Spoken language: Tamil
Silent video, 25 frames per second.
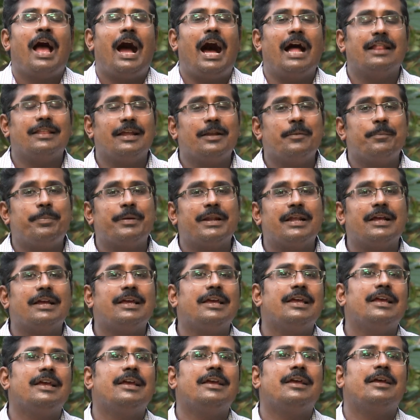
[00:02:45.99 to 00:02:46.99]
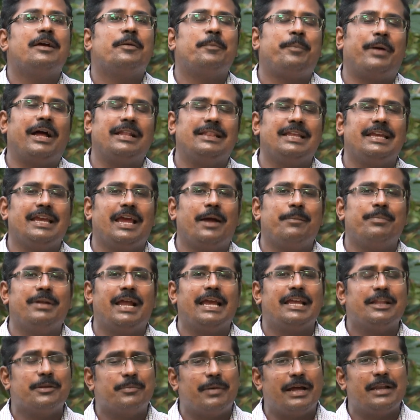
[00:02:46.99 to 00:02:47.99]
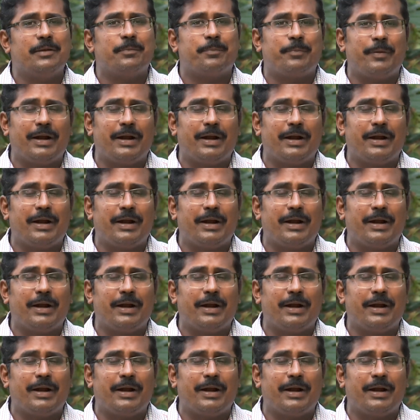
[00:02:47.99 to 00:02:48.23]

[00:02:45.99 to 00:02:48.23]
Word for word: அதன் பிறகு பார்த்தீங்க அப்படின்னா இது மாதிரி